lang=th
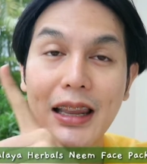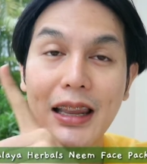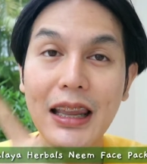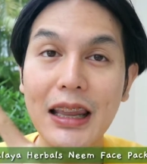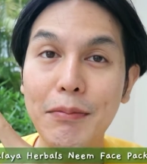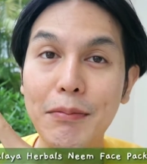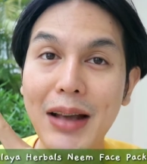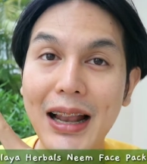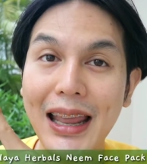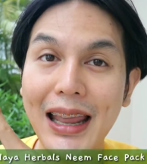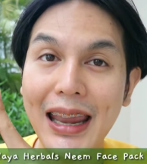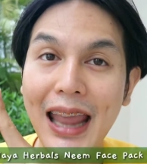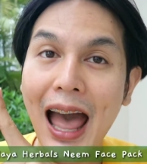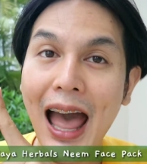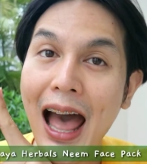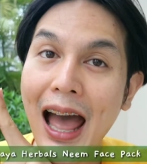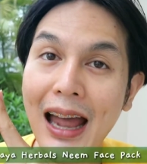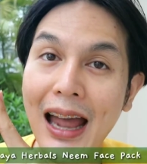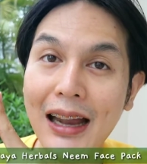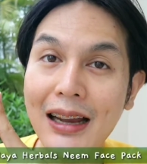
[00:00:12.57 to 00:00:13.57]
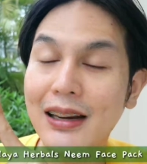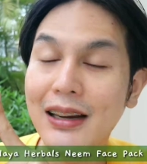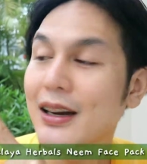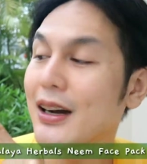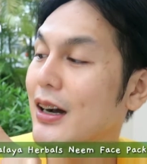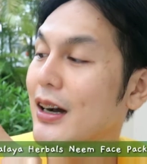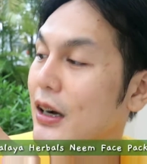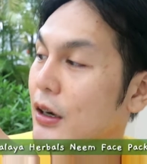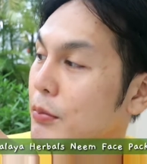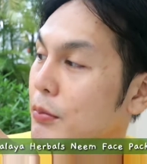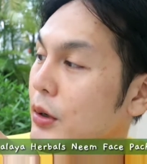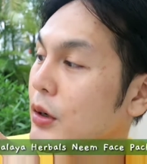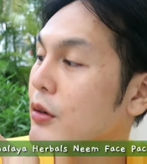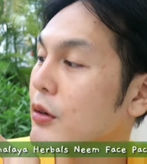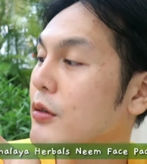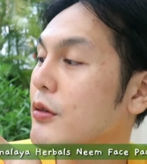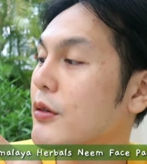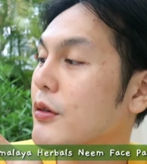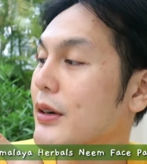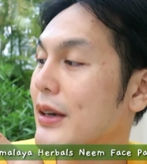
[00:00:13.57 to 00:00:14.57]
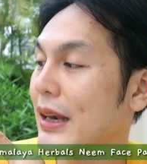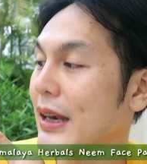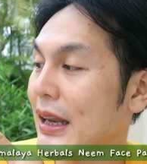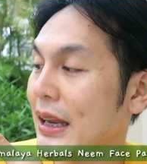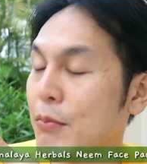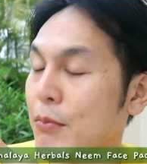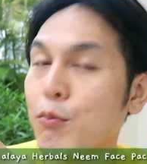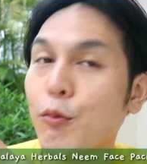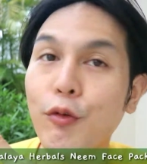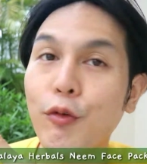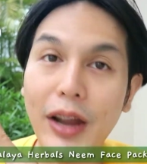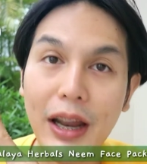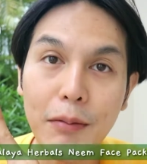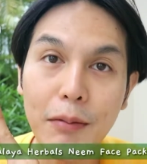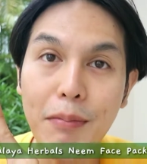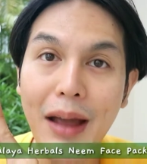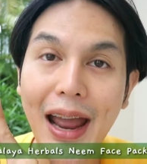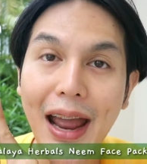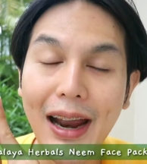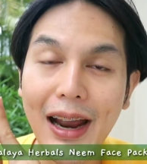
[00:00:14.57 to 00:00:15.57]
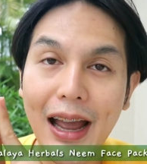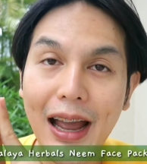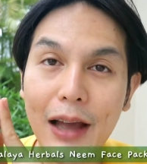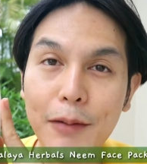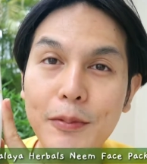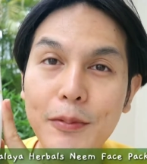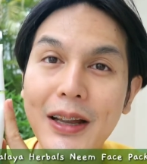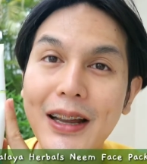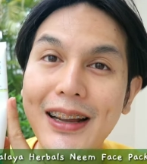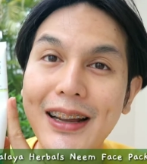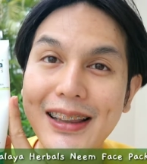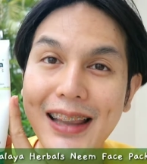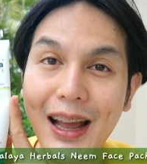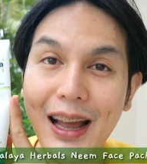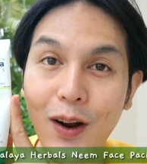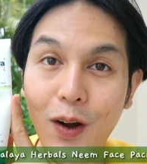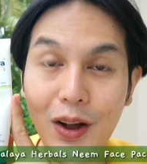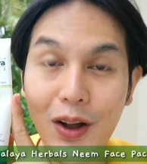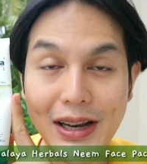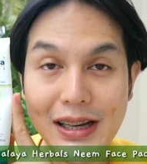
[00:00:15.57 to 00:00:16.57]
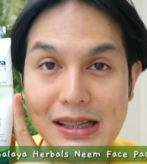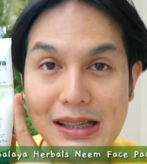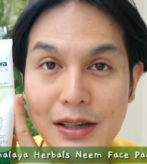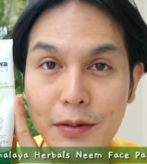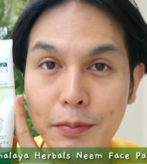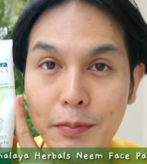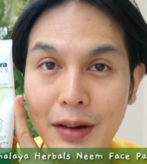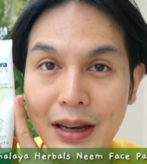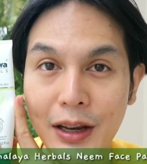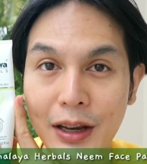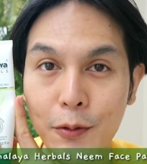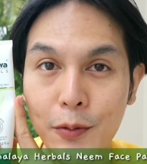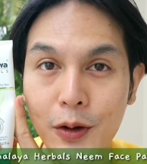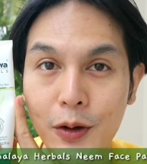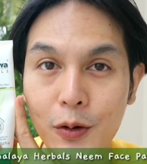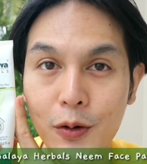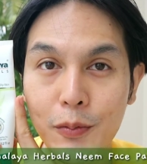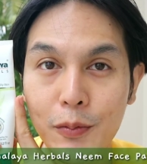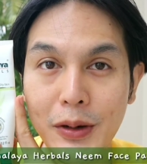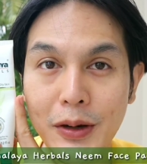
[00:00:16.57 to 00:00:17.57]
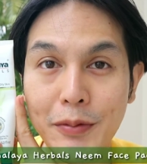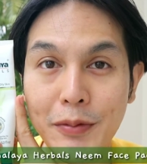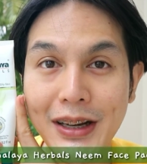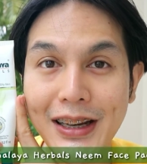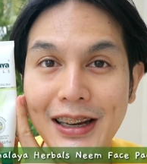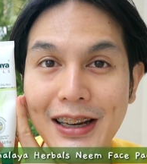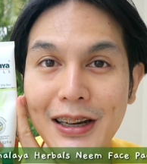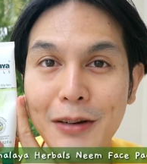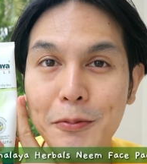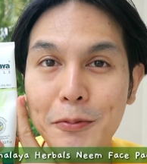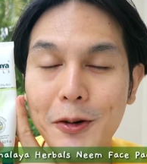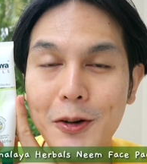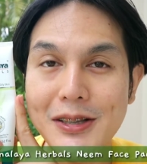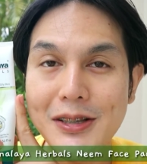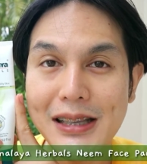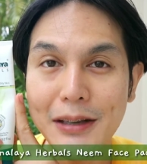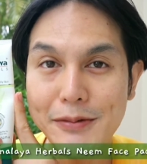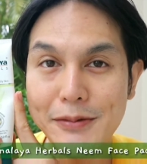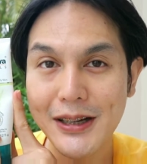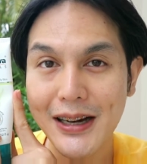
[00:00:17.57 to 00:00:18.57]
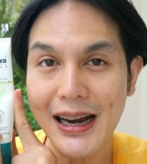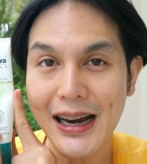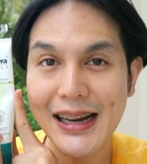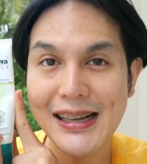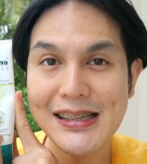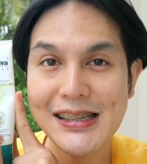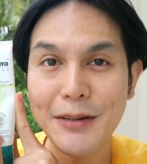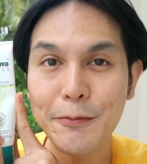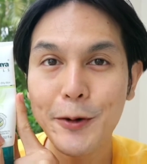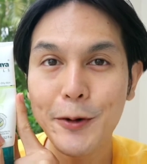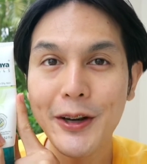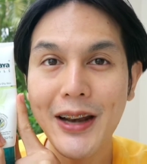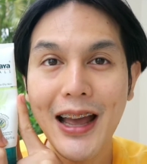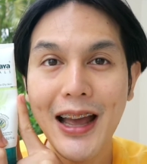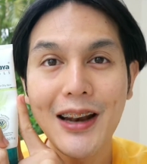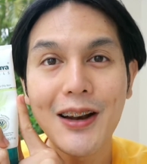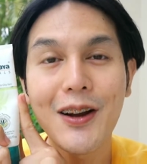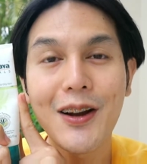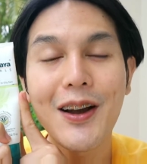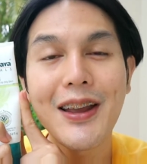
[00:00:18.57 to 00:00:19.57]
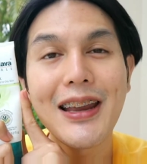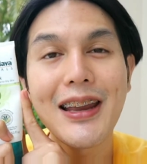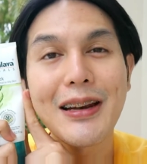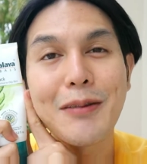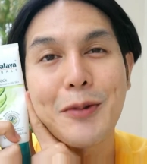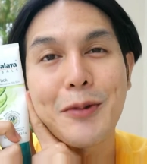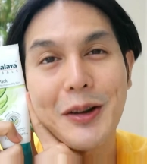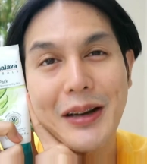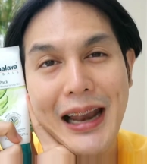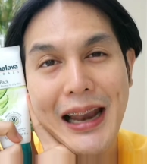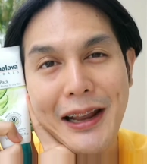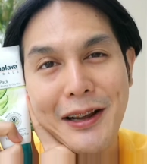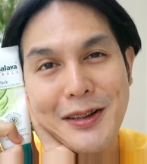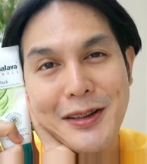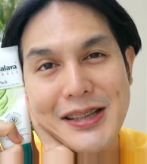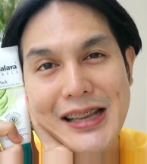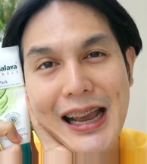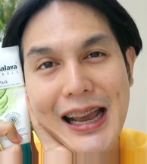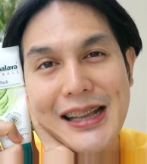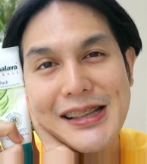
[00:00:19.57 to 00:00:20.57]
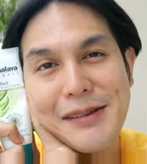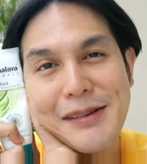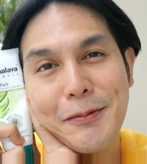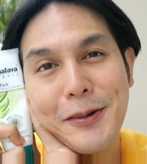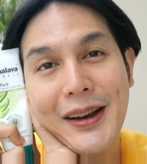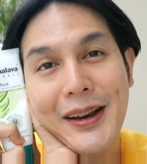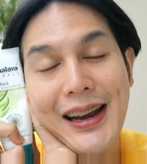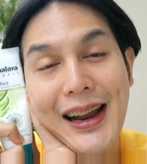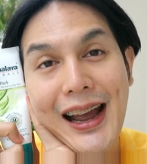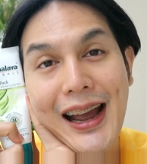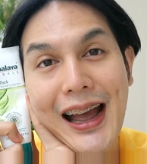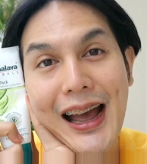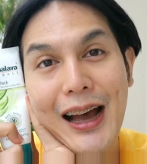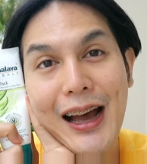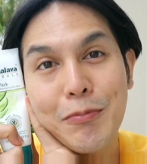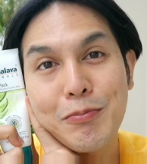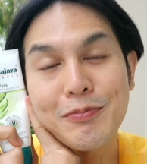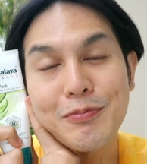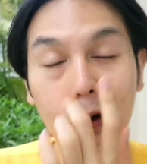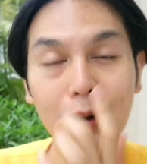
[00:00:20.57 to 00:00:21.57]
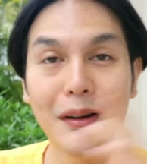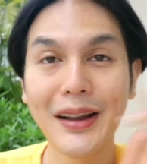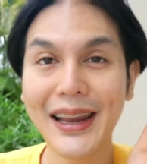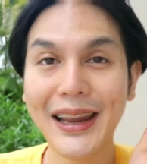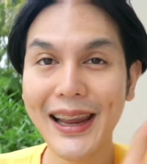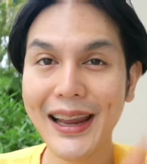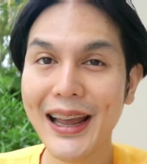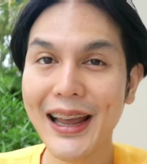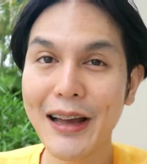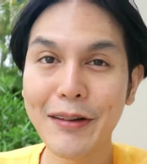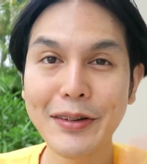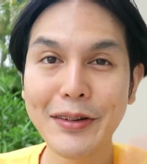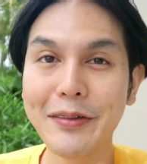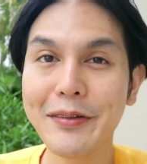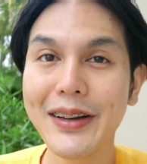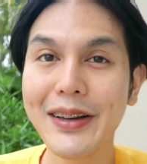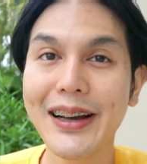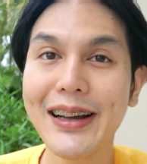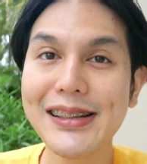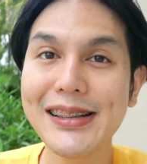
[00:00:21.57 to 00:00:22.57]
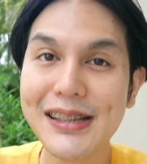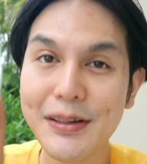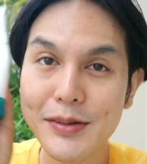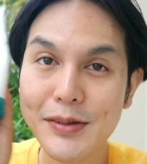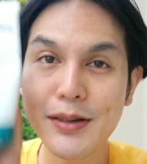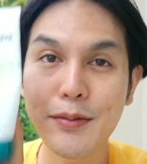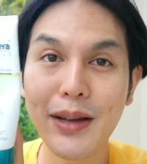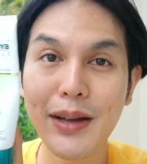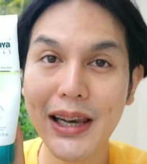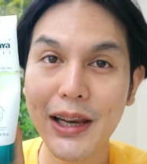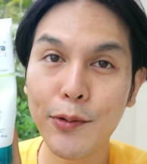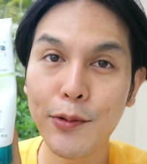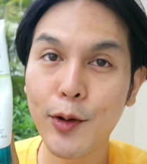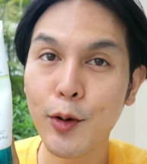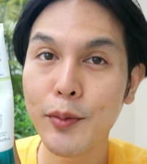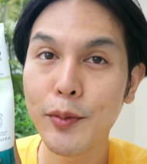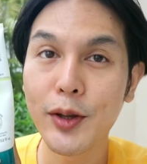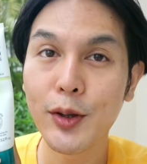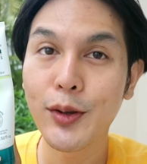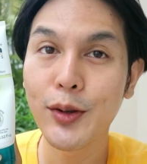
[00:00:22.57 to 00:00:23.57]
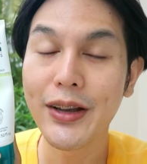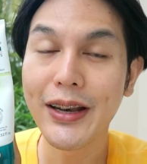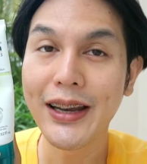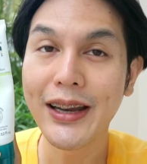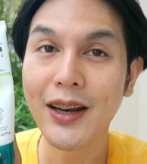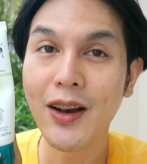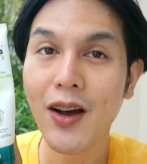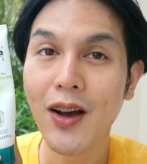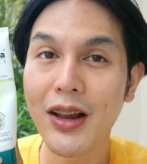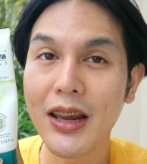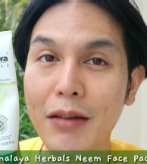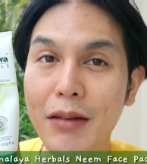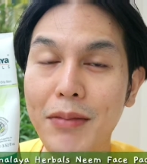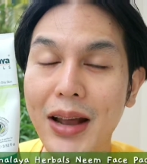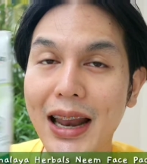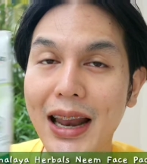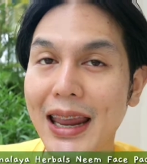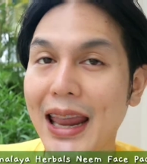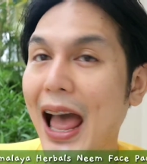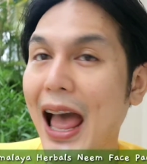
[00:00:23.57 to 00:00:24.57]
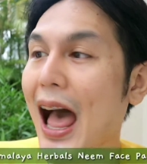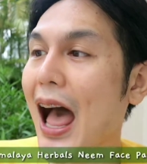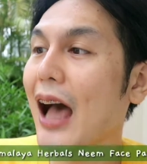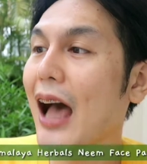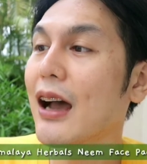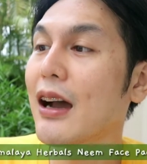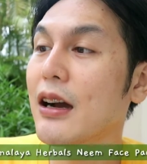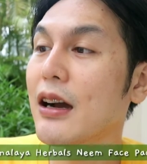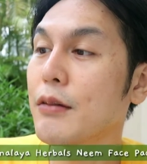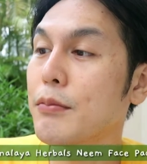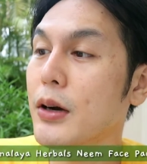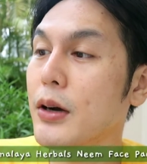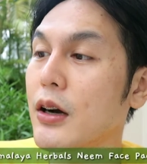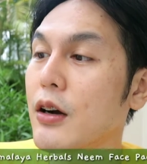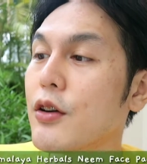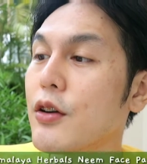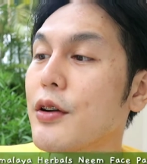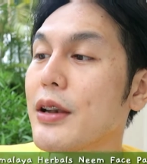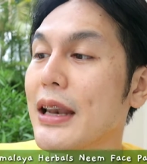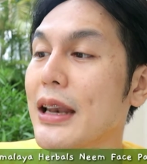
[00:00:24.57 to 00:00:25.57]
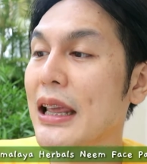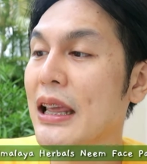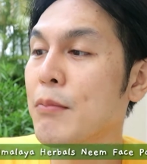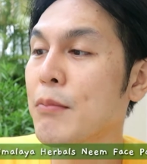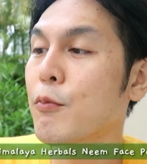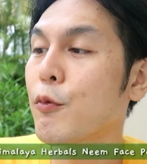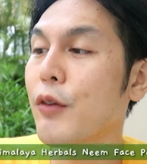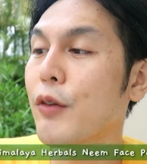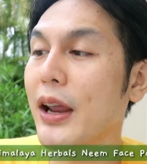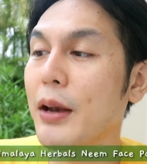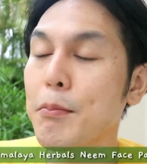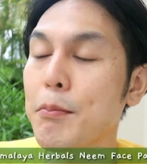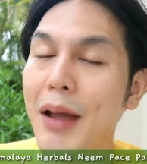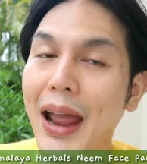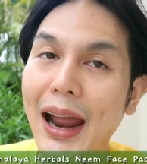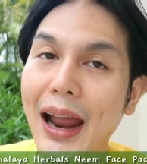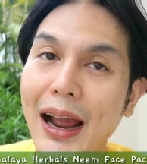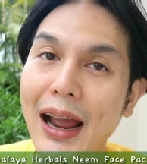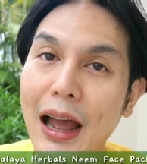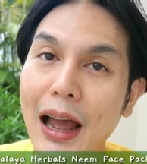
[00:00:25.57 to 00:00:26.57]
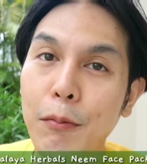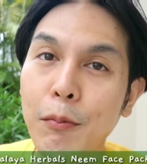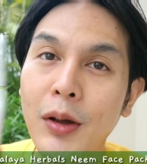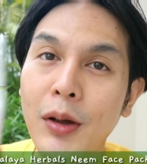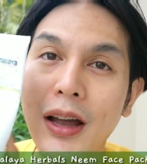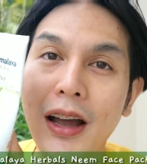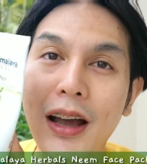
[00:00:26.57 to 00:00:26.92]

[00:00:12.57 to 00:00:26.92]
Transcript: ฮิมาลายา Herbal Neem Face Pack ครับแต่ก่อนที่จะไปรีวิวเพื่อนๆอย่าลืมกด ซับสไครบ์ ให้เจมด้วยนะแล้วก็อย่าลืมกดไลค์กดแชร์ให้เจมด้วยนะครับโอเคค่ะเพื่อนๆเจมจะมารีวิวเป็นตัวนี้เนาะฮิมาลายา Herbal Neem Face Pack ครับ